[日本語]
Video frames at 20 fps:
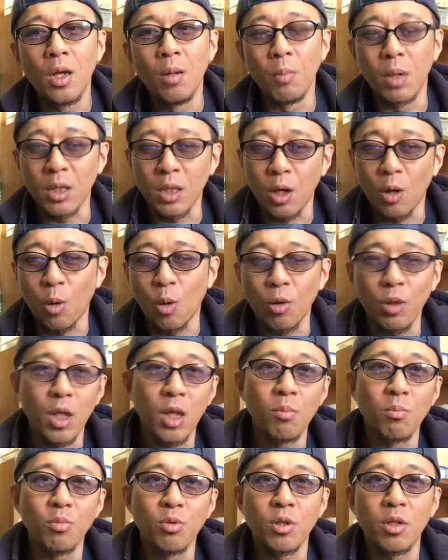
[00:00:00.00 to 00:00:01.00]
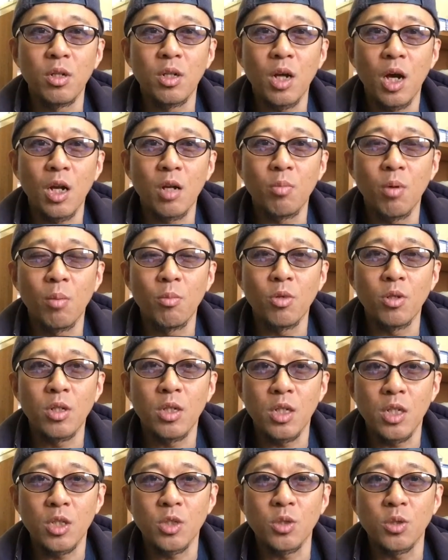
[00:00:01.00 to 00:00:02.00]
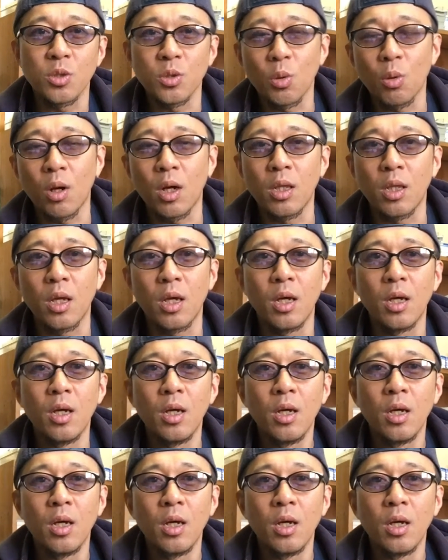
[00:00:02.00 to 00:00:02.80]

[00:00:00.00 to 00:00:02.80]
また5年ぶりにアルバムリリースとかで